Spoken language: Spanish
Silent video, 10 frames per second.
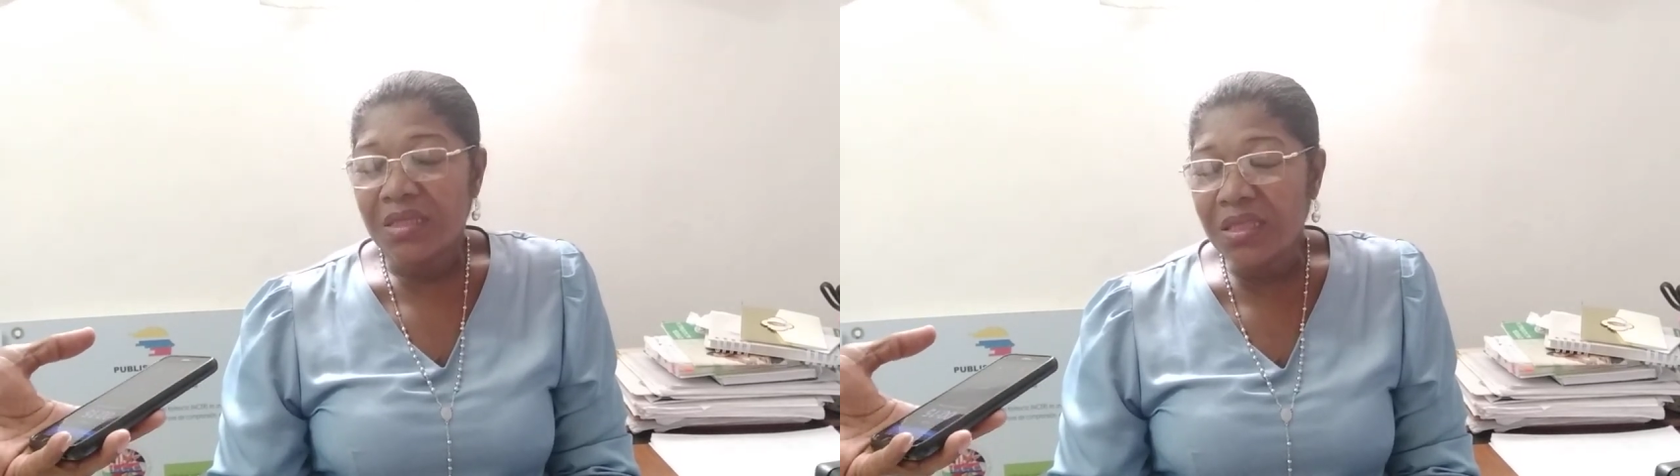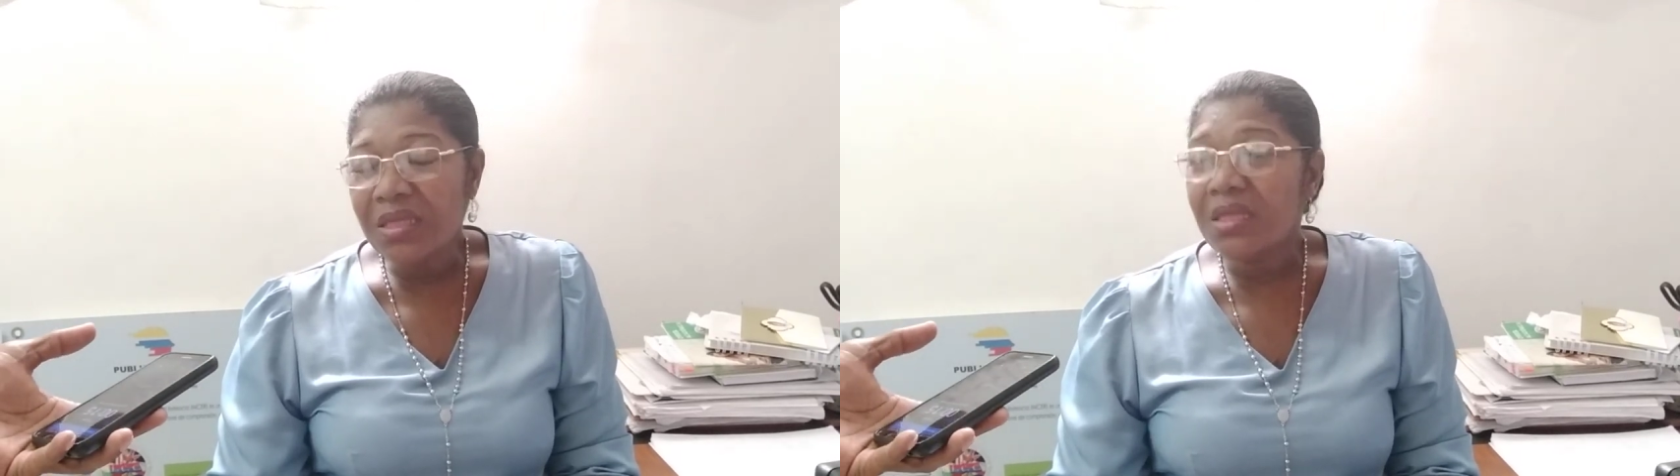
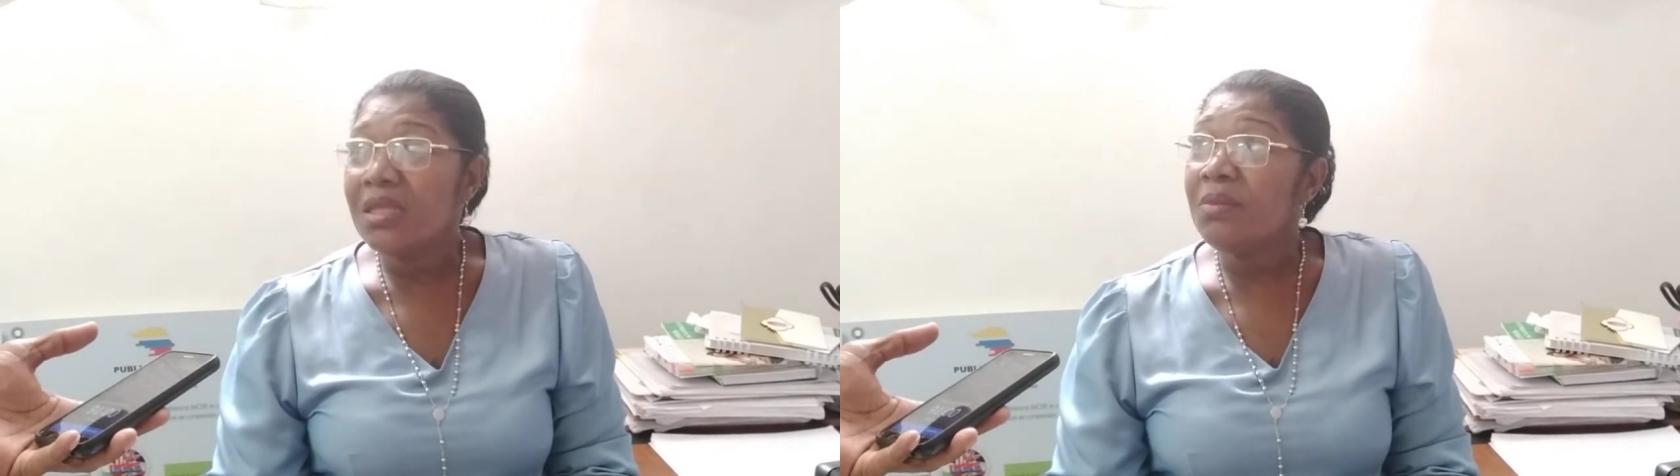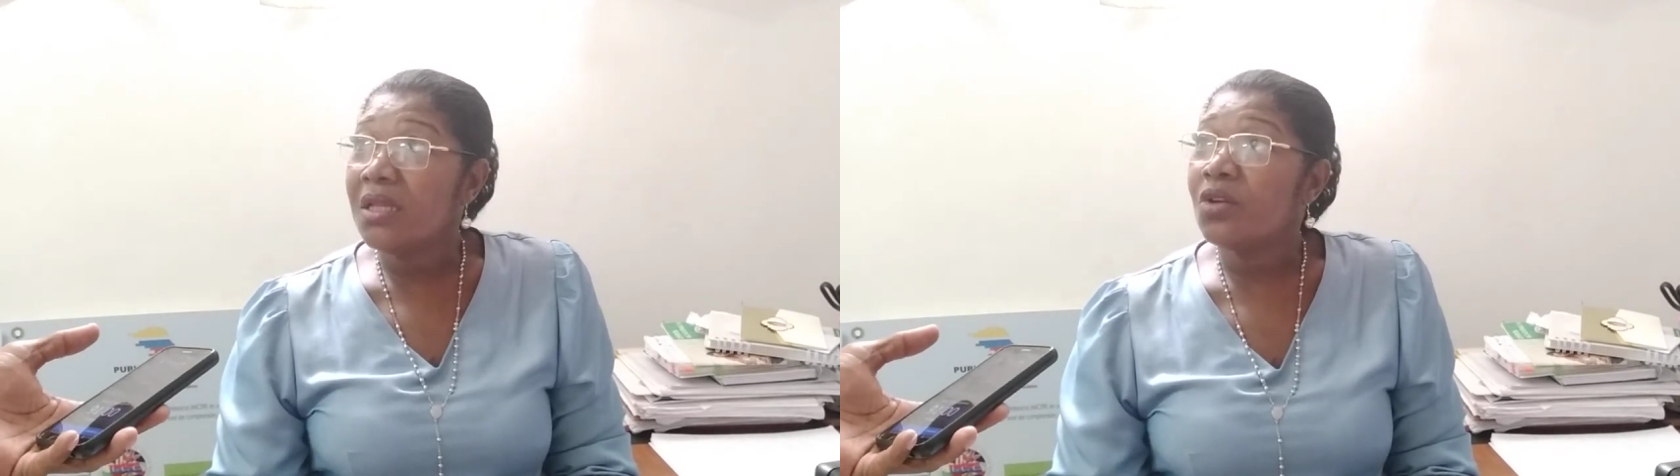de
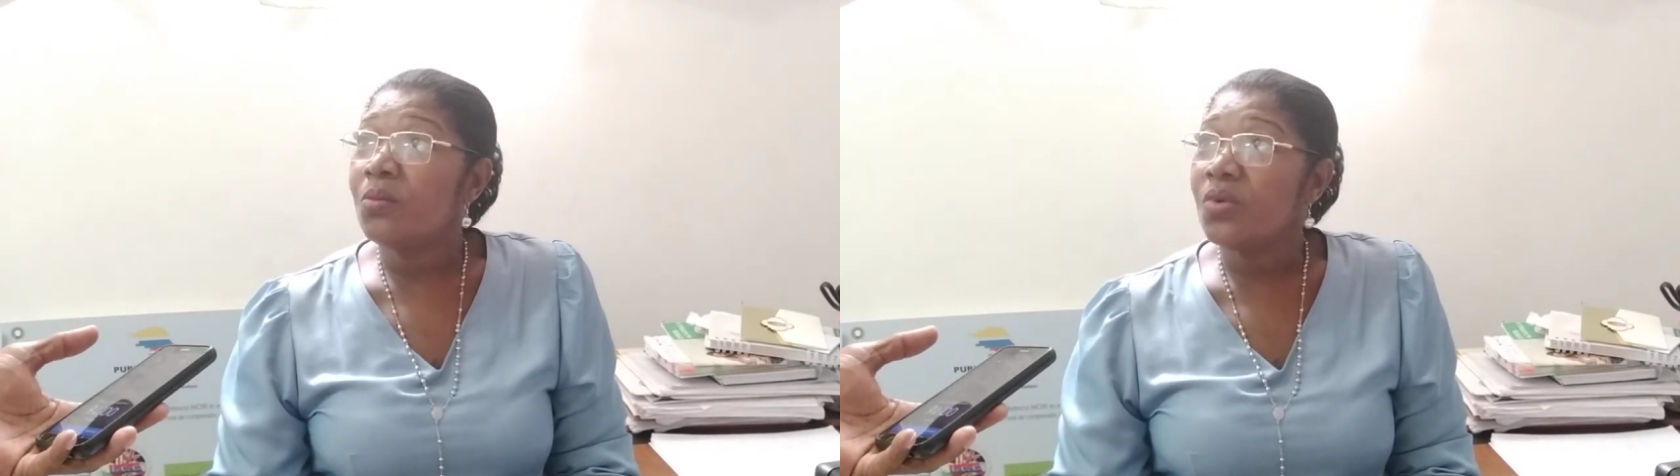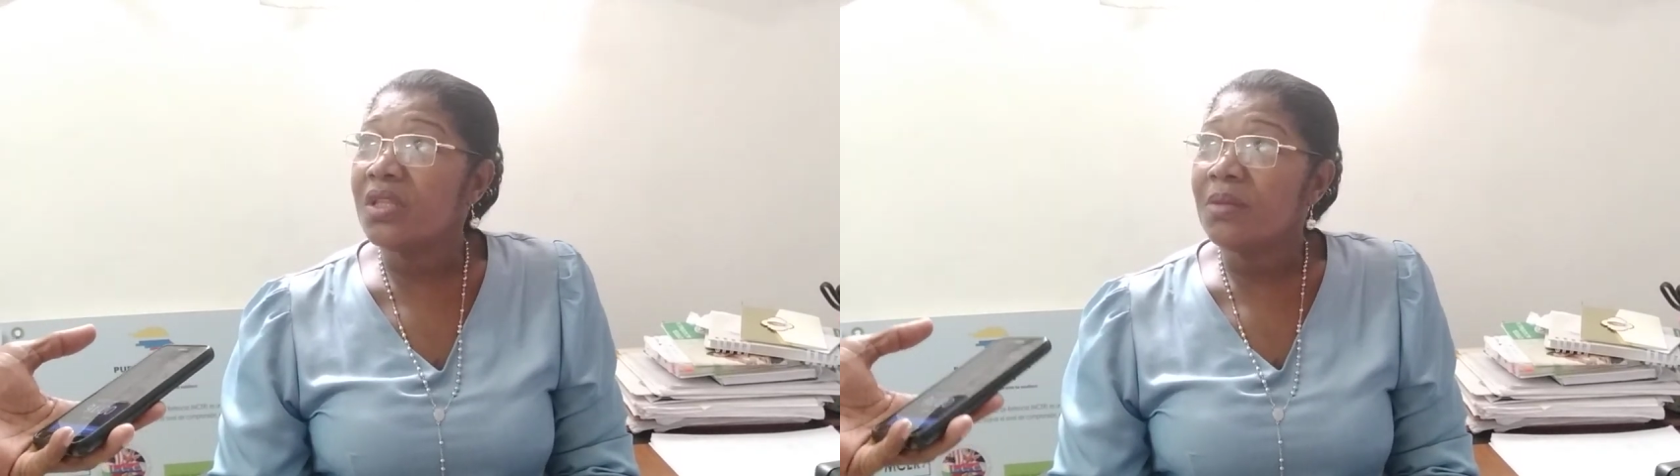dirigirme a la
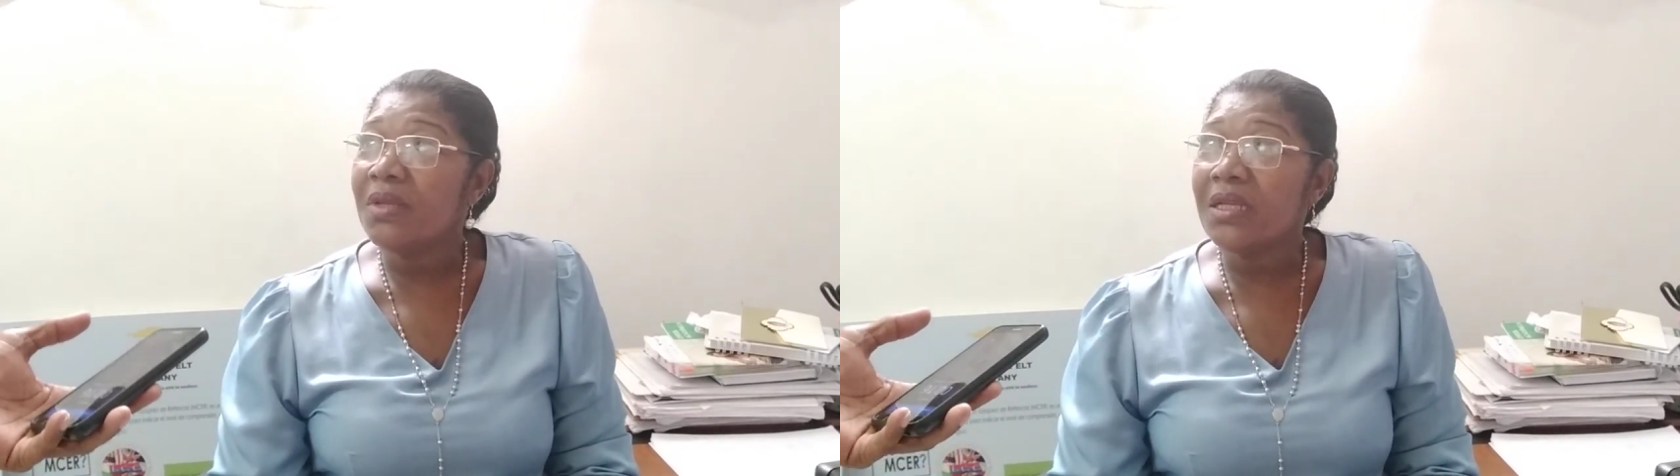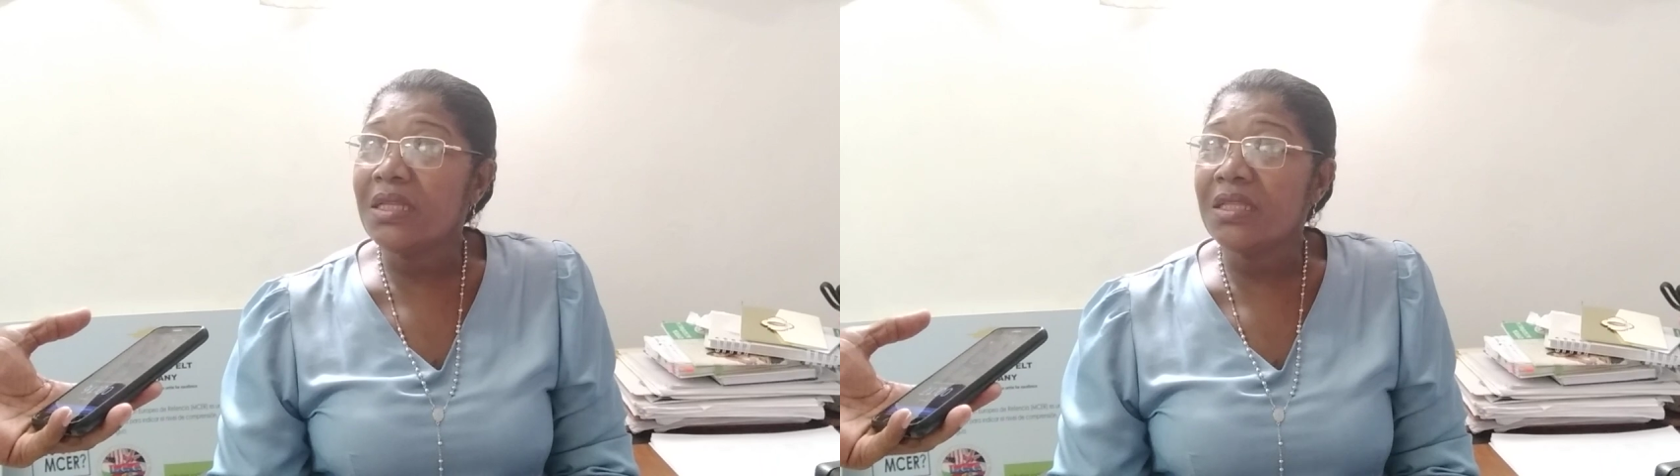comunidad
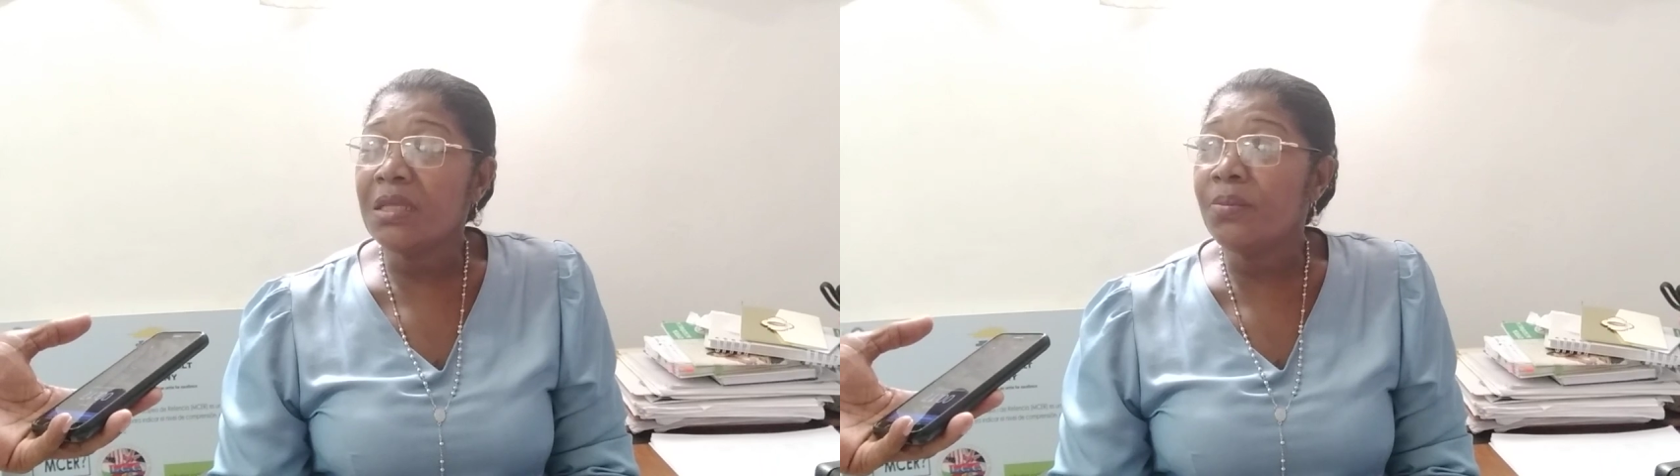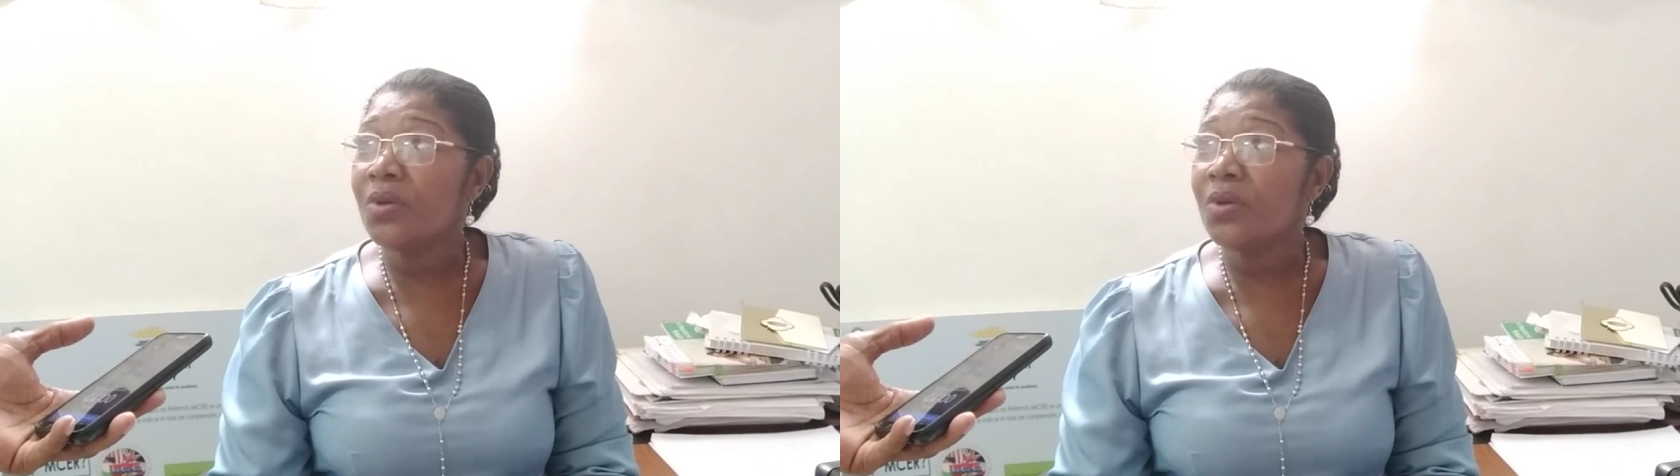esmeraldeña y